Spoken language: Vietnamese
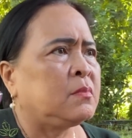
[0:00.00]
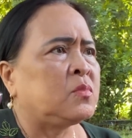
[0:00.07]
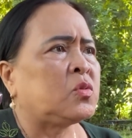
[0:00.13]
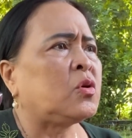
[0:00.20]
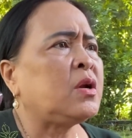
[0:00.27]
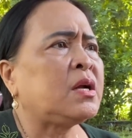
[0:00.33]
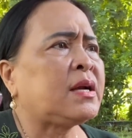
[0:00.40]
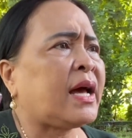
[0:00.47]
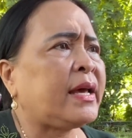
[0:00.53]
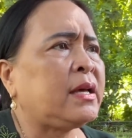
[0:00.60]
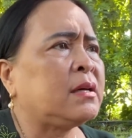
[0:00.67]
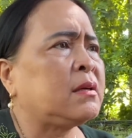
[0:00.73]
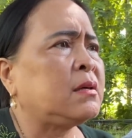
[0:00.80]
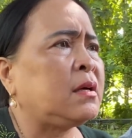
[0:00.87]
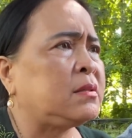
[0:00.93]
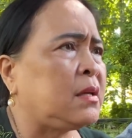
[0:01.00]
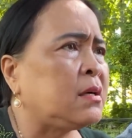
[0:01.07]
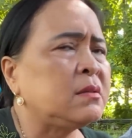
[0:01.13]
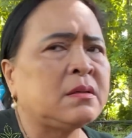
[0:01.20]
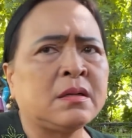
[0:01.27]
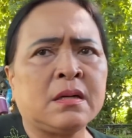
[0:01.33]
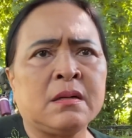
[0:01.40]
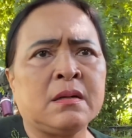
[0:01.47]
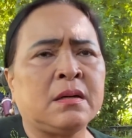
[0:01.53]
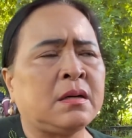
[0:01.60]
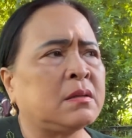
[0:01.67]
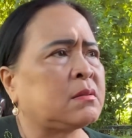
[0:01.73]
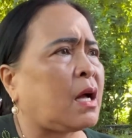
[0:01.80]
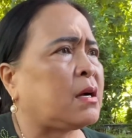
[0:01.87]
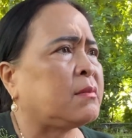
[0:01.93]
tôi lên đây à, hình như à,
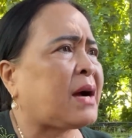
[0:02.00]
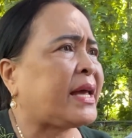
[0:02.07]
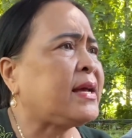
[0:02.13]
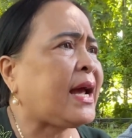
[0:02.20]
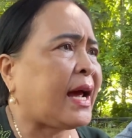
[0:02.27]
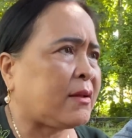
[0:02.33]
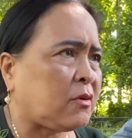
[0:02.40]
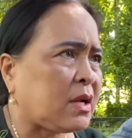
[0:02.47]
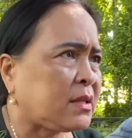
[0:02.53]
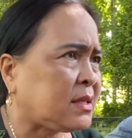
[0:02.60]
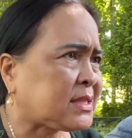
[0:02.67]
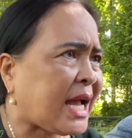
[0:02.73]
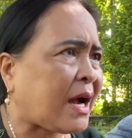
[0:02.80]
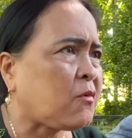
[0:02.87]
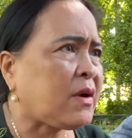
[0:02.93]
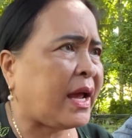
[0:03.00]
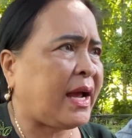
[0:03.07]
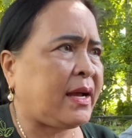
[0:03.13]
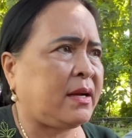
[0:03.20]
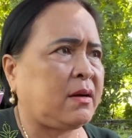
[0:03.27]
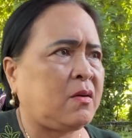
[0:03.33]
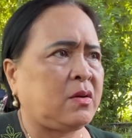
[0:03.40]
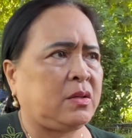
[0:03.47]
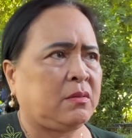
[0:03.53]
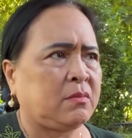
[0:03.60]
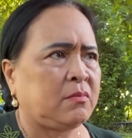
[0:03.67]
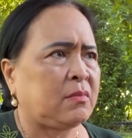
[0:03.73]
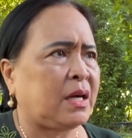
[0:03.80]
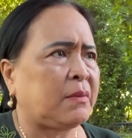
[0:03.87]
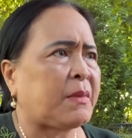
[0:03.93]
từng 7 ngày tôi lên hết 6 ngày rồi
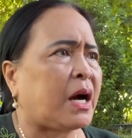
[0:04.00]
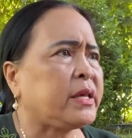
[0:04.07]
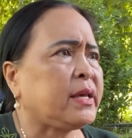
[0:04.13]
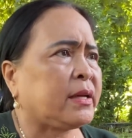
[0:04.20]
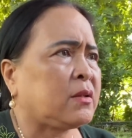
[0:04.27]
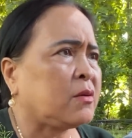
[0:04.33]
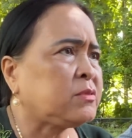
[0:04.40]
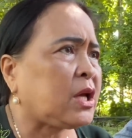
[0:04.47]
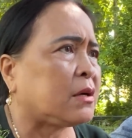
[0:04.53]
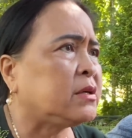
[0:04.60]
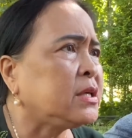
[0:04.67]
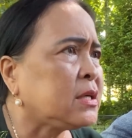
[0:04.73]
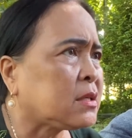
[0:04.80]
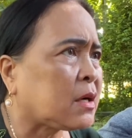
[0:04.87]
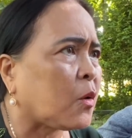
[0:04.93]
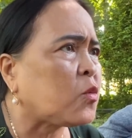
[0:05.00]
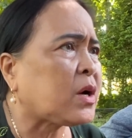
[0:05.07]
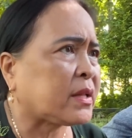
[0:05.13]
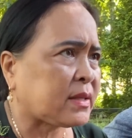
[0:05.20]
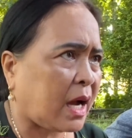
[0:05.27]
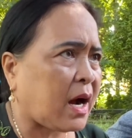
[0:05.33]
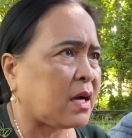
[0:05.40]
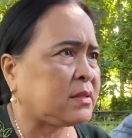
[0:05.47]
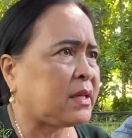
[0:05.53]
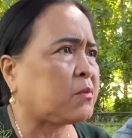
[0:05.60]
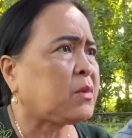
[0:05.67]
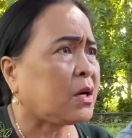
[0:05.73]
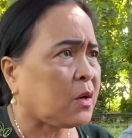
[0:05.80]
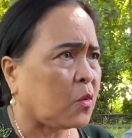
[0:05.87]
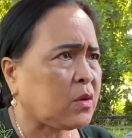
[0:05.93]
mà bởi vì nó chửi lũ cần cờn trong
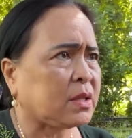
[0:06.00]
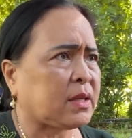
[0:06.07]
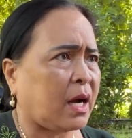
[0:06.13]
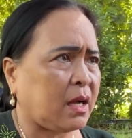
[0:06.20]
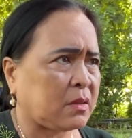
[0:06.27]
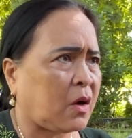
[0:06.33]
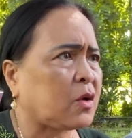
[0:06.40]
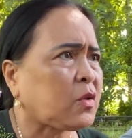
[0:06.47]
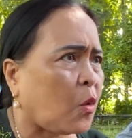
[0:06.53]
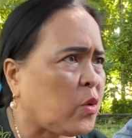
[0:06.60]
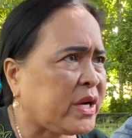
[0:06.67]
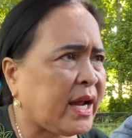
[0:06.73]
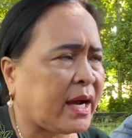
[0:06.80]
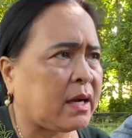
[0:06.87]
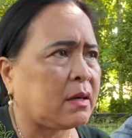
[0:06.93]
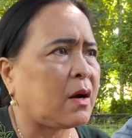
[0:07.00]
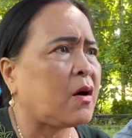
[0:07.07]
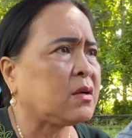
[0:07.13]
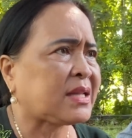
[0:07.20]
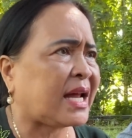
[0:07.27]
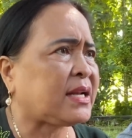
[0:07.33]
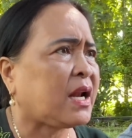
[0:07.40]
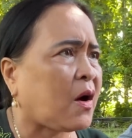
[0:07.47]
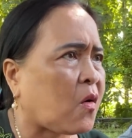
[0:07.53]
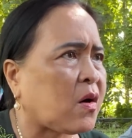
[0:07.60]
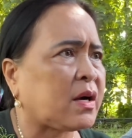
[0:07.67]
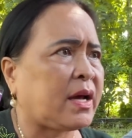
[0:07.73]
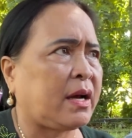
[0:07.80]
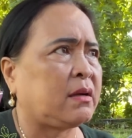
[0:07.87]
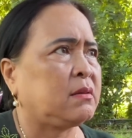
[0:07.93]
đó lũ cần cờn có tôi nè có anh thanh
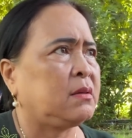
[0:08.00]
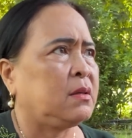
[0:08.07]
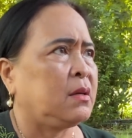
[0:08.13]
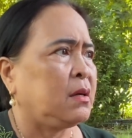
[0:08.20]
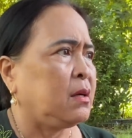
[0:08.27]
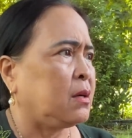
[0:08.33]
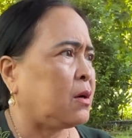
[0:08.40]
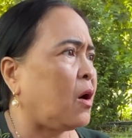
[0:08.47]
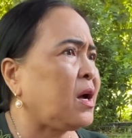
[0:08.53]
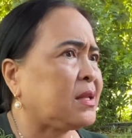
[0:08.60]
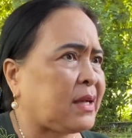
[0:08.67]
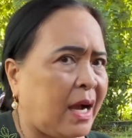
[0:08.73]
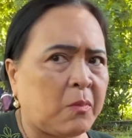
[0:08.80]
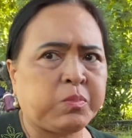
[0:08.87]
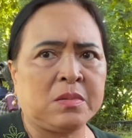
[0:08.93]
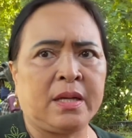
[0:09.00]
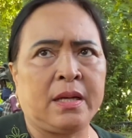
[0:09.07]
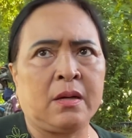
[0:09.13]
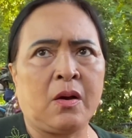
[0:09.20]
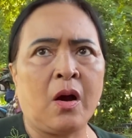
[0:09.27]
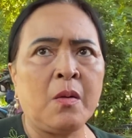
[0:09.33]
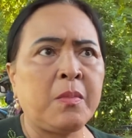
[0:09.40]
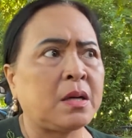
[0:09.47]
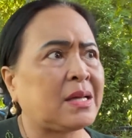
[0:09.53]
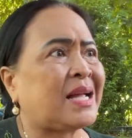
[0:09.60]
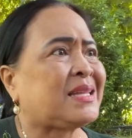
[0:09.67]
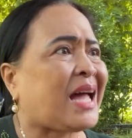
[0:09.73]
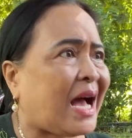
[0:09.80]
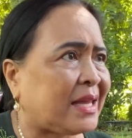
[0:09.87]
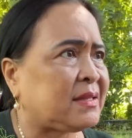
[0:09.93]
loan nè có anh ngọc nè có
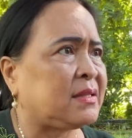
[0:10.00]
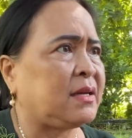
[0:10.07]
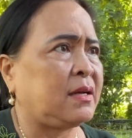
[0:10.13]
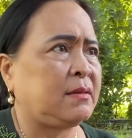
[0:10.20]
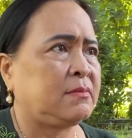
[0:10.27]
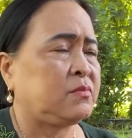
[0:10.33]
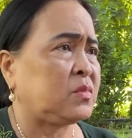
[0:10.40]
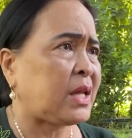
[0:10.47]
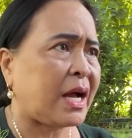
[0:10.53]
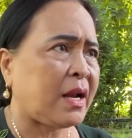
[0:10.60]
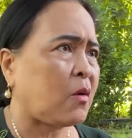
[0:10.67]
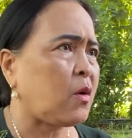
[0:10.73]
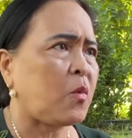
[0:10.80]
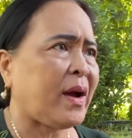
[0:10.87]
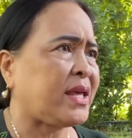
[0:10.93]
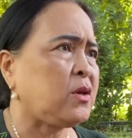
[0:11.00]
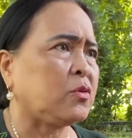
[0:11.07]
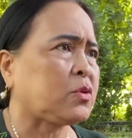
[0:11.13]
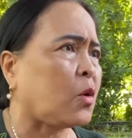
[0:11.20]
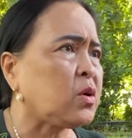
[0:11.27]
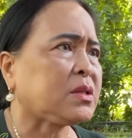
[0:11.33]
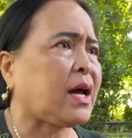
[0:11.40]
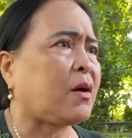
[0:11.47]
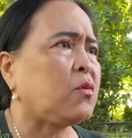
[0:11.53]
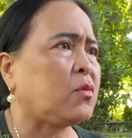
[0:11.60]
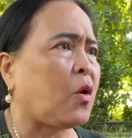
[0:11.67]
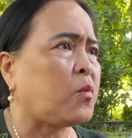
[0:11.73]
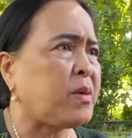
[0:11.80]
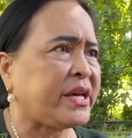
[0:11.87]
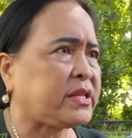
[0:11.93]
anh thành nè người ta đâu có quay youtube đâu
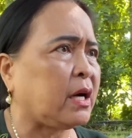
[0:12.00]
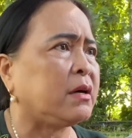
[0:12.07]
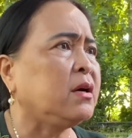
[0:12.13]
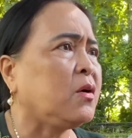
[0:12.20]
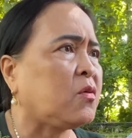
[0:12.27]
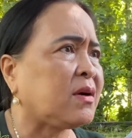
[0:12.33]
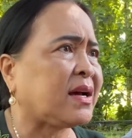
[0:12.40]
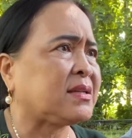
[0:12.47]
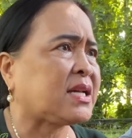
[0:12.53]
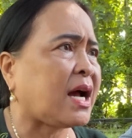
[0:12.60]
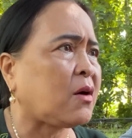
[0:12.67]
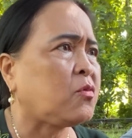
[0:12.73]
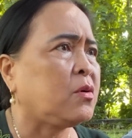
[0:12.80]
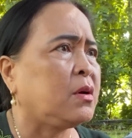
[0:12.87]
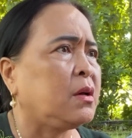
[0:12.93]
cũng bị chửi luôn là sao